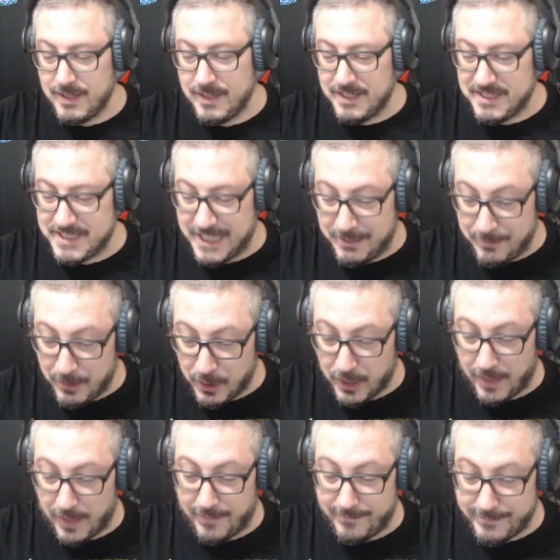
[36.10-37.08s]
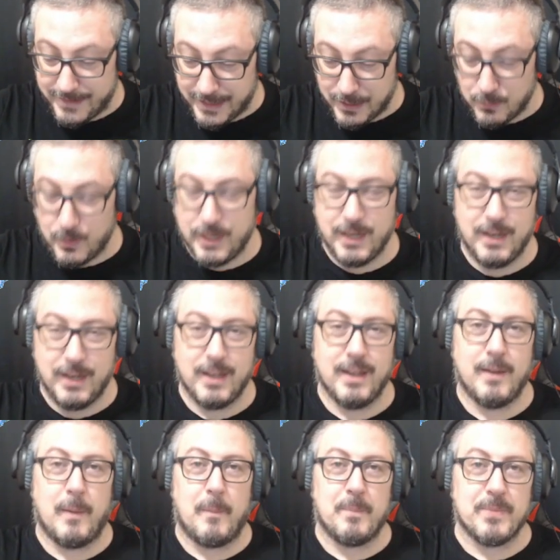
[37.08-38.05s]
Servidor DIRWIN
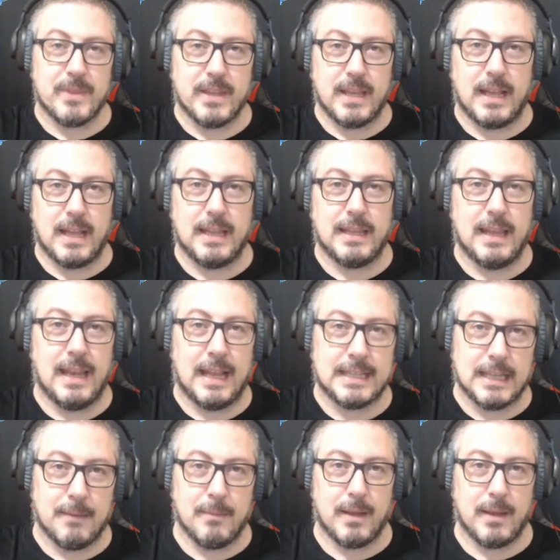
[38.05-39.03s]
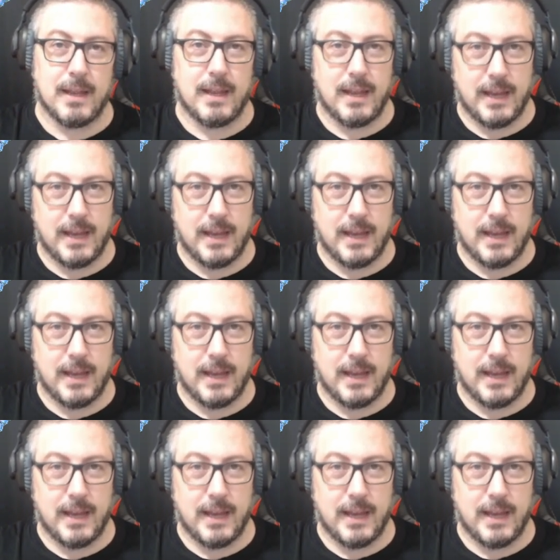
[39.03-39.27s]
Y el de LATAM